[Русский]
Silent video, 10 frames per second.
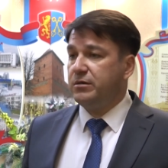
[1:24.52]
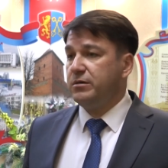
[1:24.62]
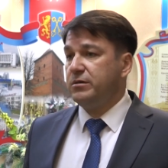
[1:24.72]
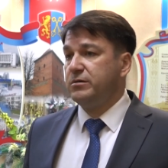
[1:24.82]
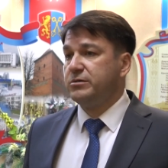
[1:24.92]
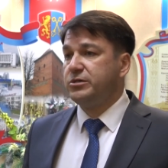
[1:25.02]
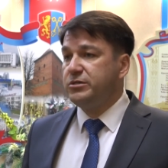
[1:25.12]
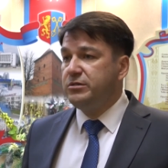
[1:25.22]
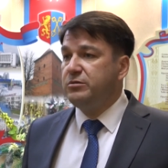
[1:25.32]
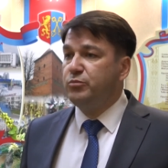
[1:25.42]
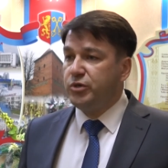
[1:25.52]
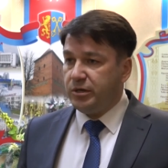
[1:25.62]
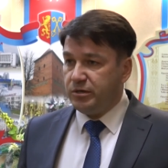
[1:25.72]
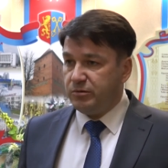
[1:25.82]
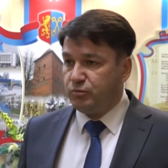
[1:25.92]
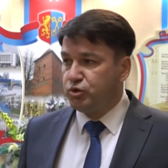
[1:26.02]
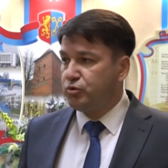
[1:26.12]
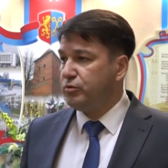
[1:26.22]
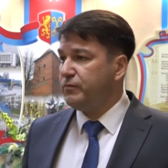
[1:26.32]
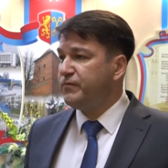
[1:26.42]
э, с единым мнением,
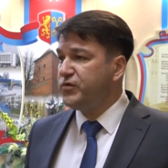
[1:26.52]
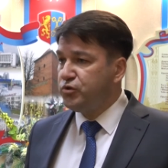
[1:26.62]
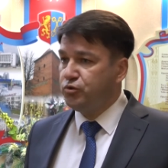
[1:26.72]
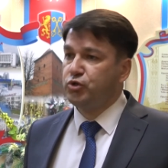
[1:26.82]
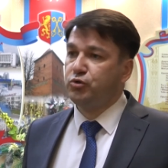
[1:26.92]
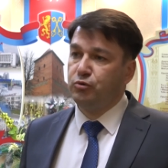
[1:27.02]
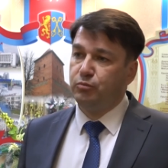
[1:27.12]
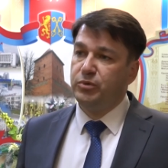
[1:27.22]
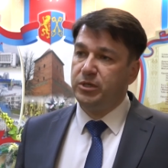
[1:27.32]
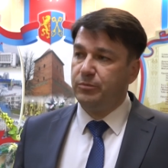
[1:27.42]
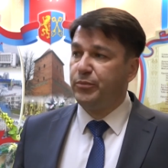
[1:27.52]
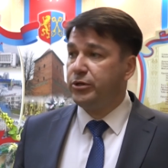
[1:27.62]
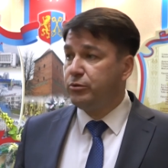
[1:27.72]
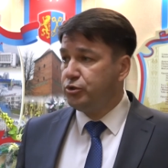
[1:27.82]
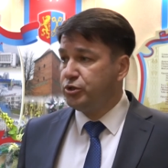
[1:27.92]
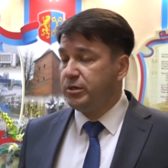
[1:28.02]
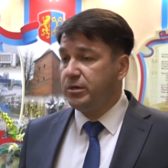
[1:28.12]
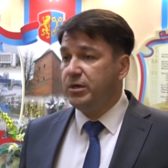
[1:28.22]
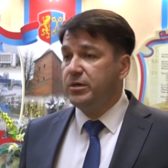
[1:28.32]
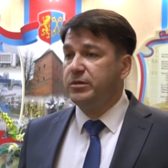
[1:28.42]
что все, что было предложено,
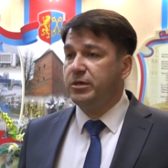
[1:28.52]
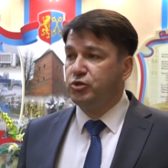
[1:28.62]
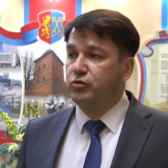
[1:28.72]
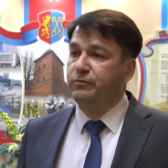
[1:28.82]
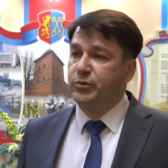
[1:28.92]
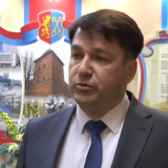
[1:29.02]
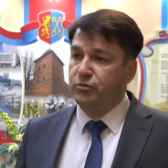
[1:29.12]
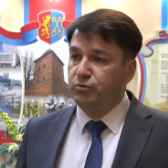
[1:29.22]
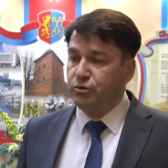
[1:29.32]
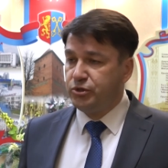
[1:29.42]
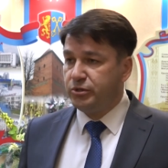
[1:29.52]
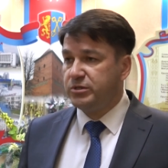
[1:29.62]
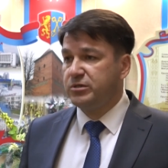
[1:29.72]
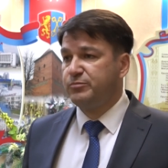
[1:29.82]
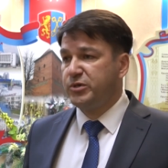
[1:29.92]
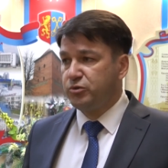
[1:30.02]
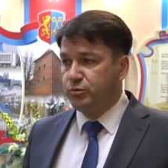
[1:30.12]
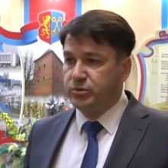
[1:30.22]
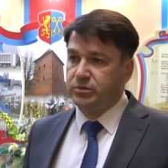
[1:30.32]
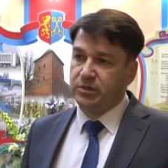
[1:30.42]
должно в первую очередь
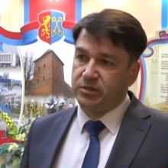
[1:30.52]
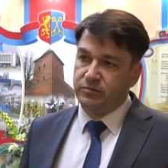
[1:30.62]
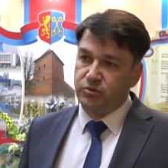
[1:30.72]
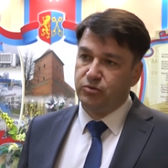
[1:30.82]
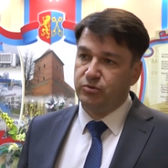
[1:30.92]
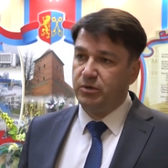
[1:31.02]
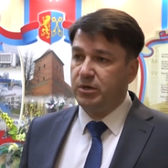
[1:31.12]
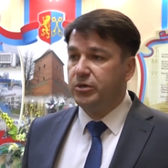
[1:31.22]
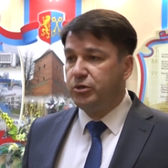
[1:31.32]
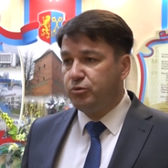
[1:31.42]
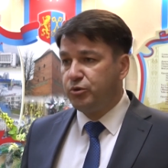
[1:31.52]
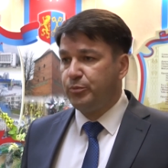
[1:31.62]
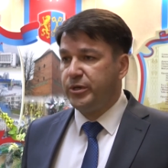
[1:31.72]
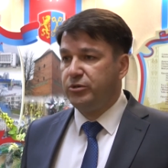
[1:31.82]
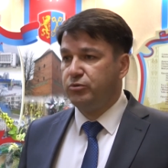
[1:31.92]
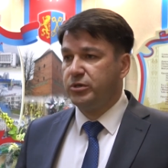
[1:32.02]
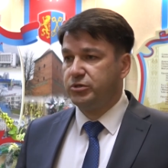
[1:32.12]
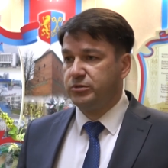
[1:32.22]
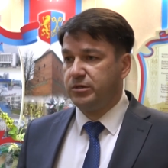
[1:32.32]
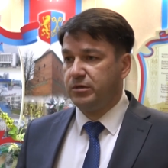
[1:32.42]
способствовать развитию и укреплению
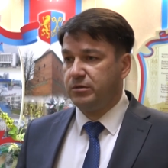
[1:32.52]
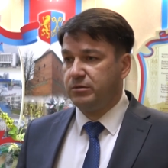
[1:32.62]
наших стран.